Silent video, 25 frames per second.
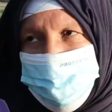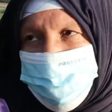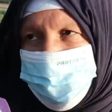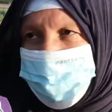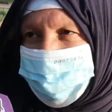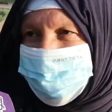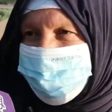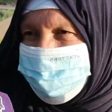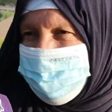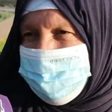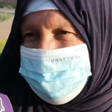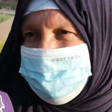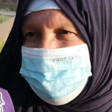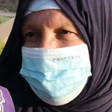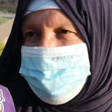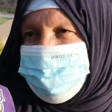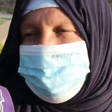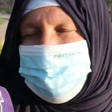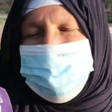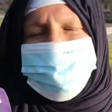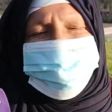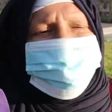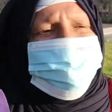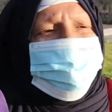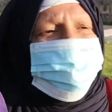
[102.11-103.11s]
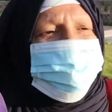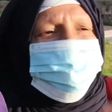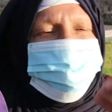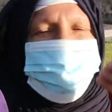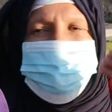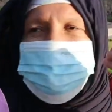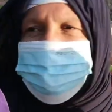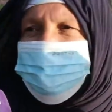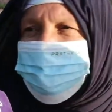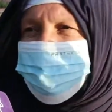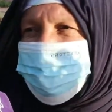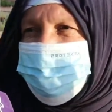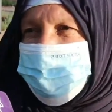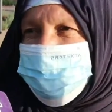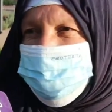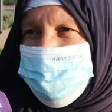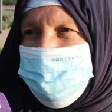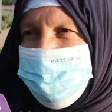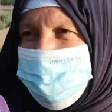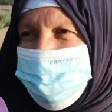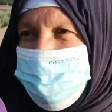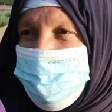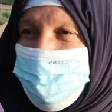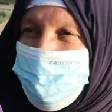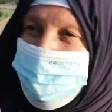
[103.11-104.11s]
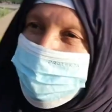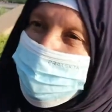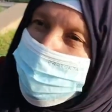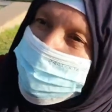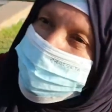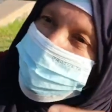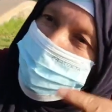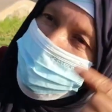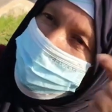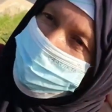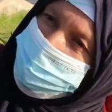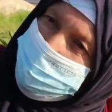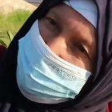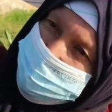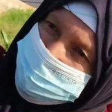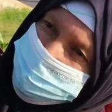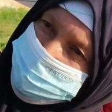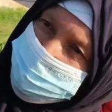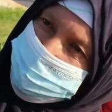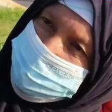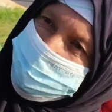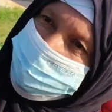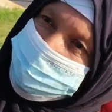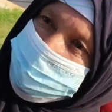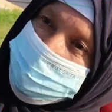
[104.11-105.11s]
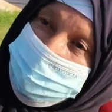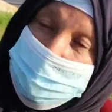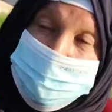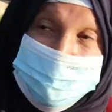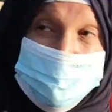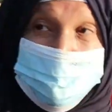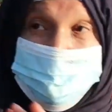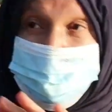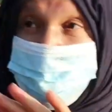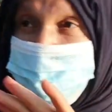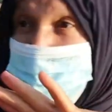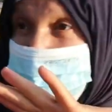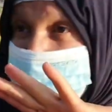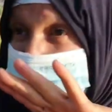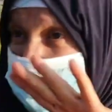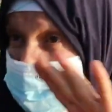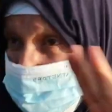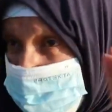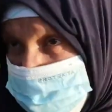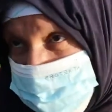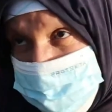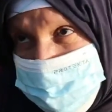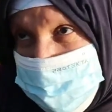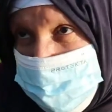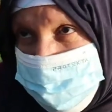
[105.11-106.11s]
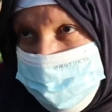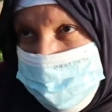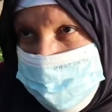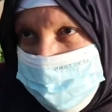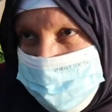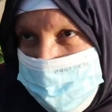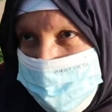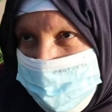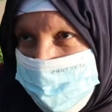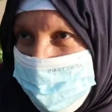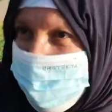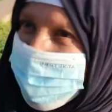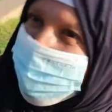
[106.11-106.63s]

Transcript: وهزات اللي بغات قلت ماشي مشكل كتقولي خرجتني من الدار انا ما حضرتش ليها بعدا